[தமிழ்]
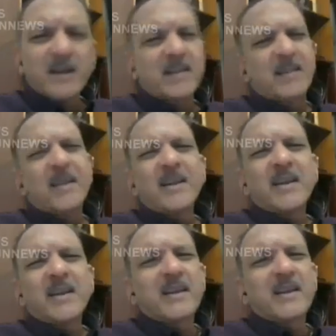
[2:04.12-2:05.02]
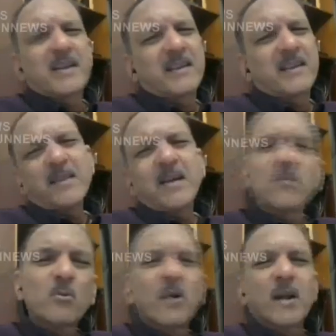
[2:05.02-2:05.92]
இருக்காது ஏன்னா இருபத்தி நாலுக்கு
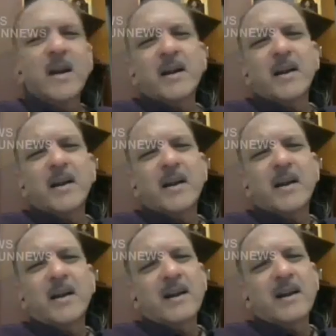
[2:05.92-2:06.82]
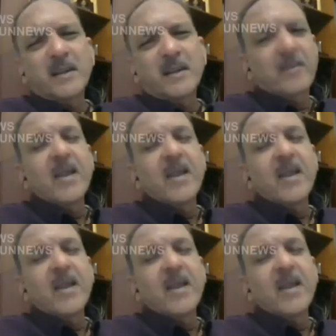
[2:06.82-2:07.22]
இன்னும் ஓராண்டு காலம் இருக்கிறது